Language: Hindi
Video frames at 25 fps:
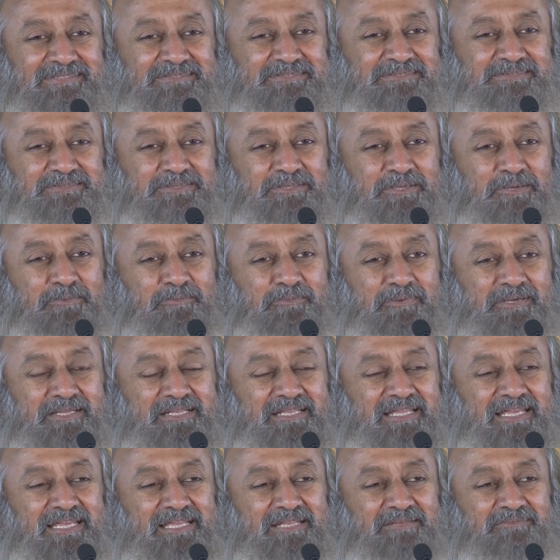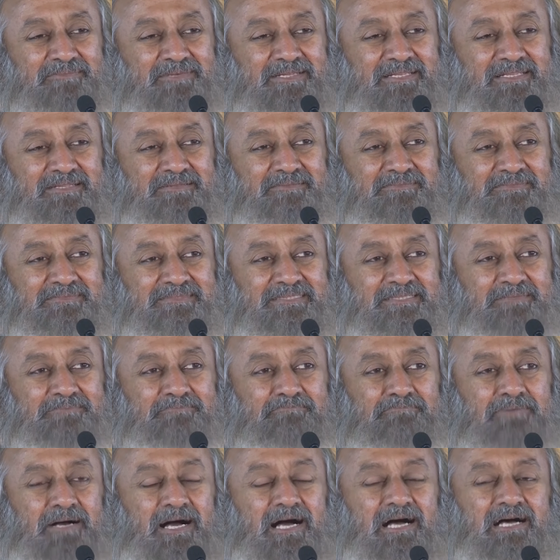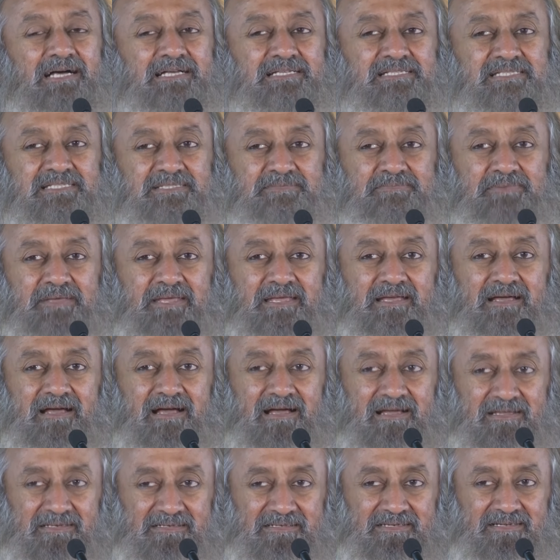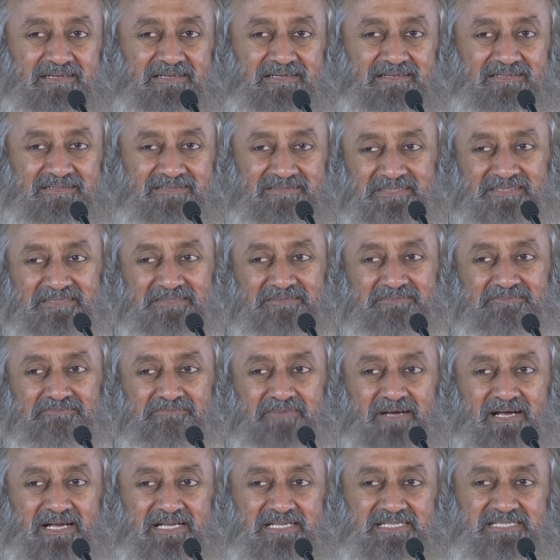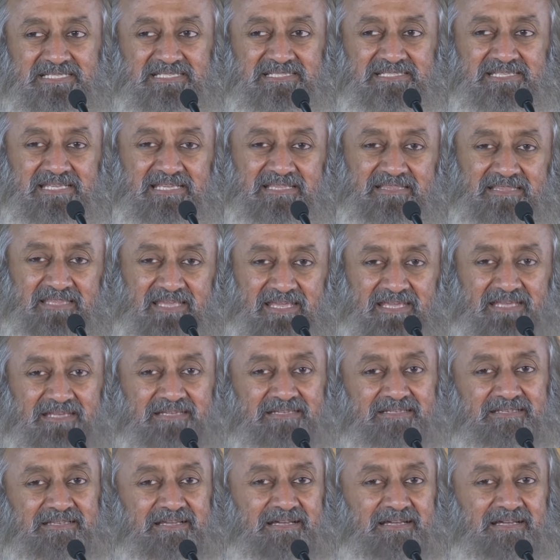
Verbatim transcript: उपनयन माने पास में आना पास से देखना